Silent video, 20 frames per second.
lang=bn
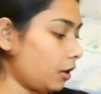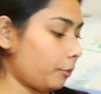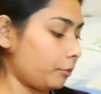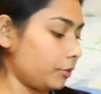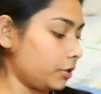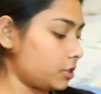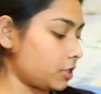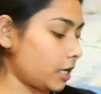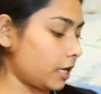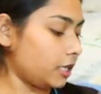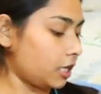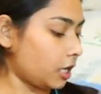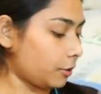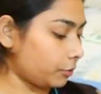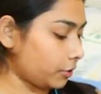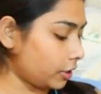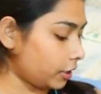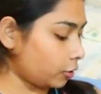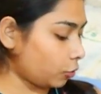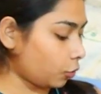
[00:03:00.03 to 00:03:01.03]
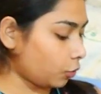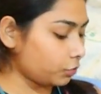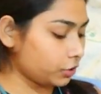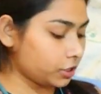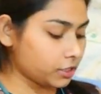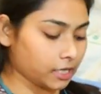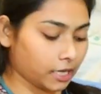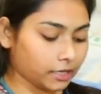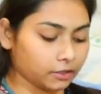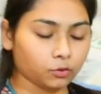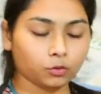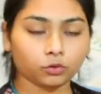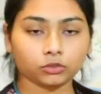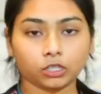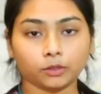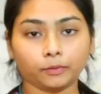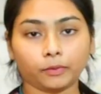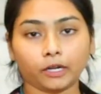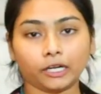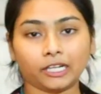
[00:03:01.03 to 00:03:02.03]
আপনি চাইলে আপনার এরকম ডিজাইন
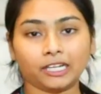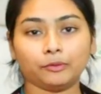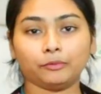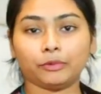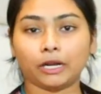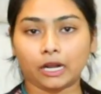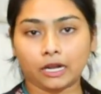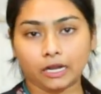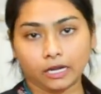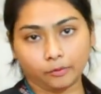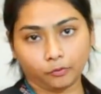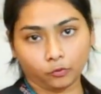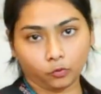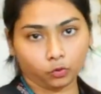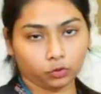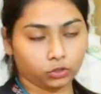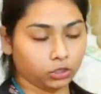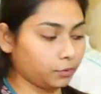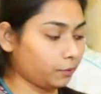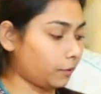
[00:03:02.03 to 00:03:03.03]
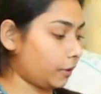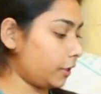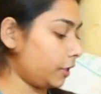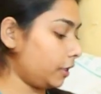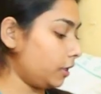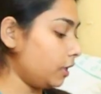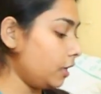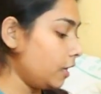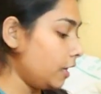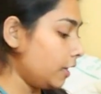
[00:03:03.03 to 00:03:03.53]
করতে পারেন ব্র্যান্ড নেম করতে পারেন